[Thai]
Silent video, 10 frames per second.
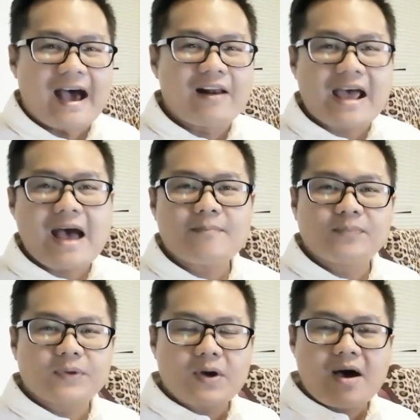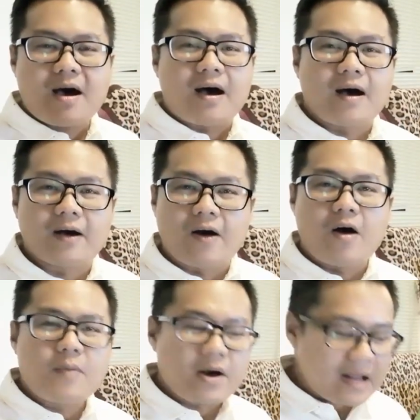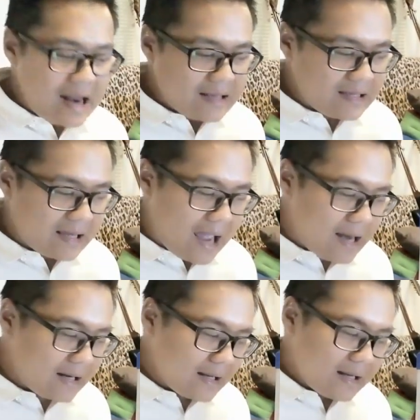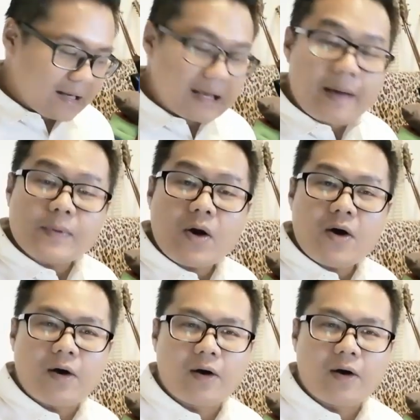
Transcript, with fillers: เอาละครับ ก็ขออวยพรให้ราศีกันนะครับ ก็